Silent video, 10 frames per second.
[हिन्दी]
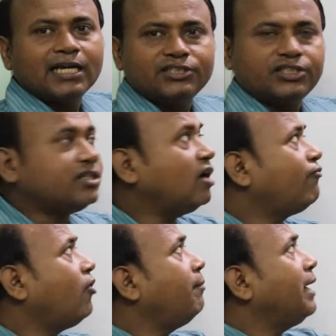एक जनरल
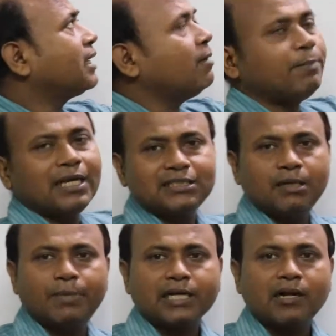फॉर्म है कम्प्लेक्स
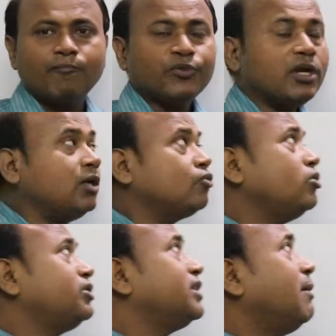नंबर का
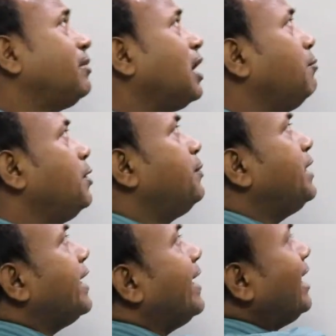तो जब कभी भी
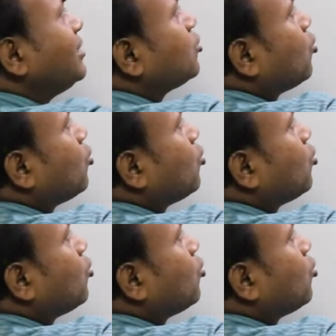एक्स